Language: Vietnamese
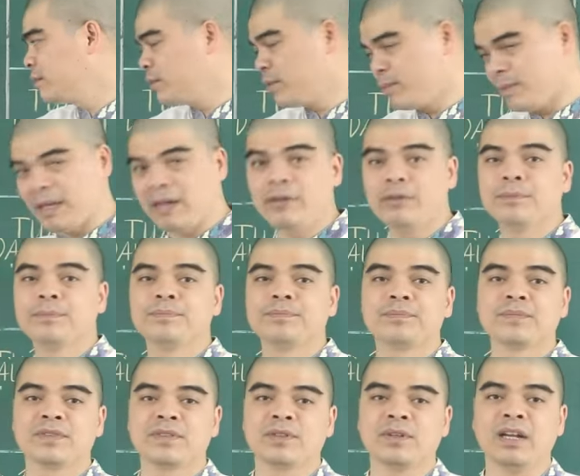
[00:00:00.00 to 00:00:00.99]
tuổi Mão,
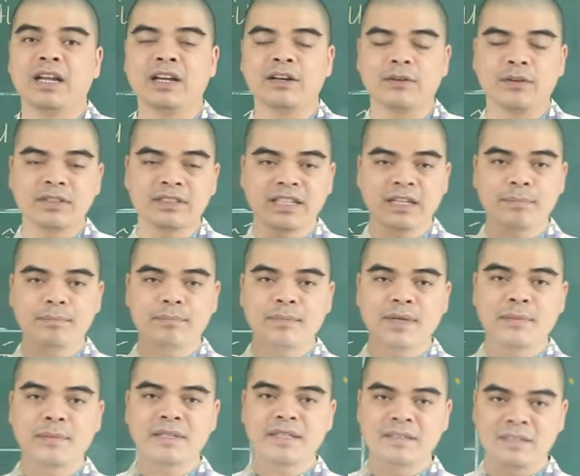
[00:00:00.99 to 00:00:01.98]
đó là con giáp
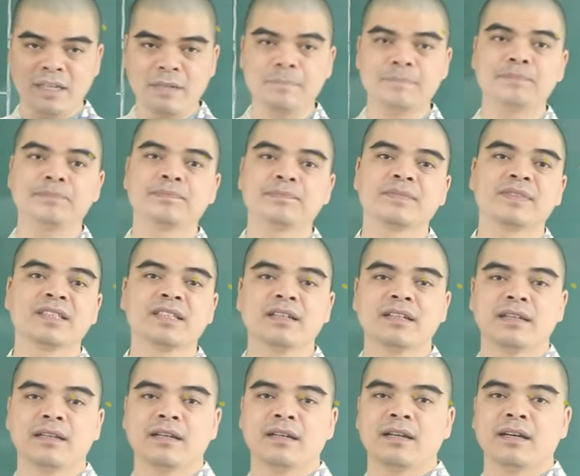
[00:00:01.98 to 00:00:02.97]
may mắn thứ năm.
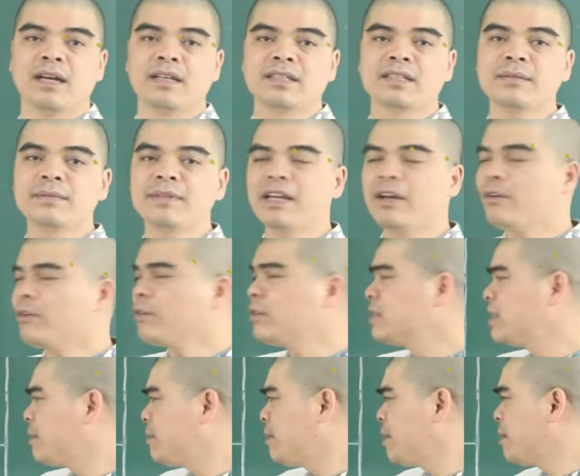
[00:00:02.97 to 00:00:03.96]
À, tiếp theo
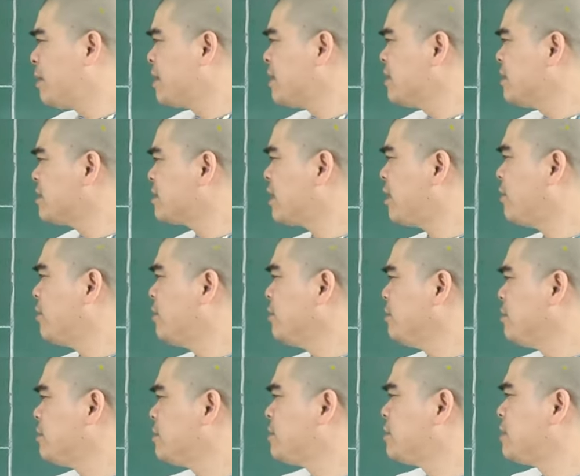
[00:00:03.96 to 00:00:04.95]
con giáp may mắn thứ
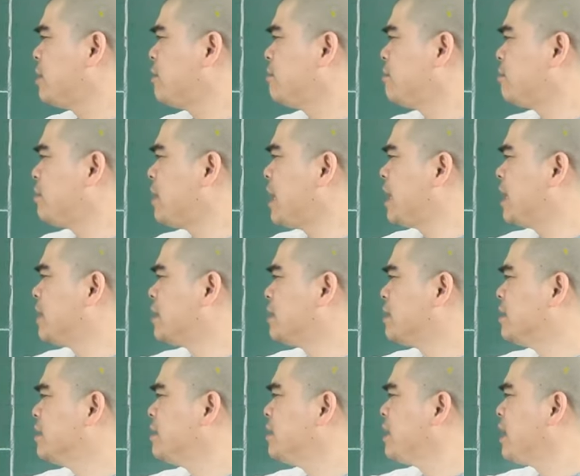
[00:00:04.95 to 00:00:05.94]
sáu trong ba ngày
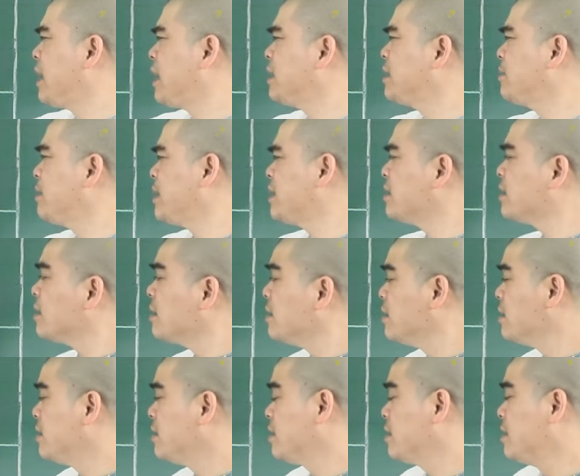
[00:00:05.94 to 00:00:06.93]
tới, thứ hai, thứ ba, thứ
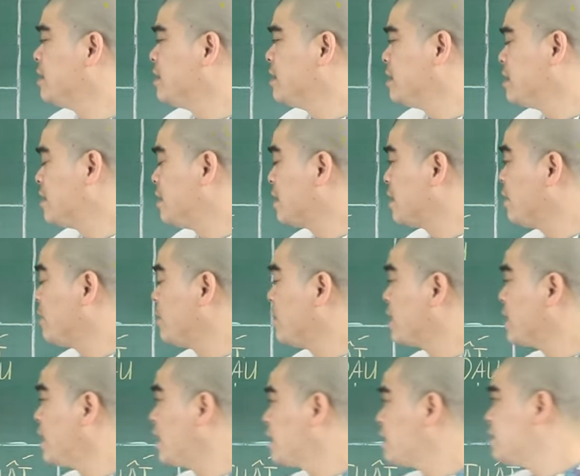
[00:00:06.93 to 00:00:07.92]
tư ấy, thì không ai
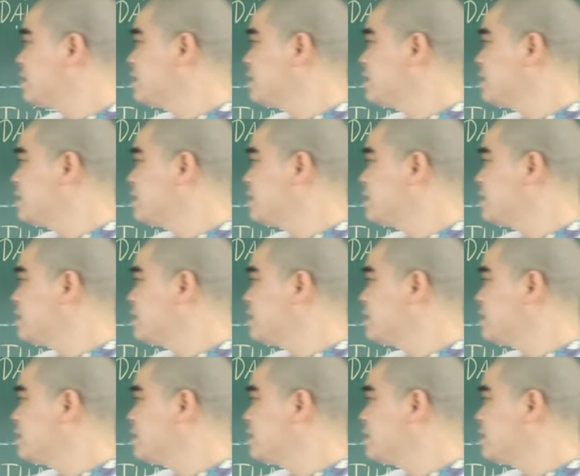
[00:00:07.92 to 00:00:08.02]
khác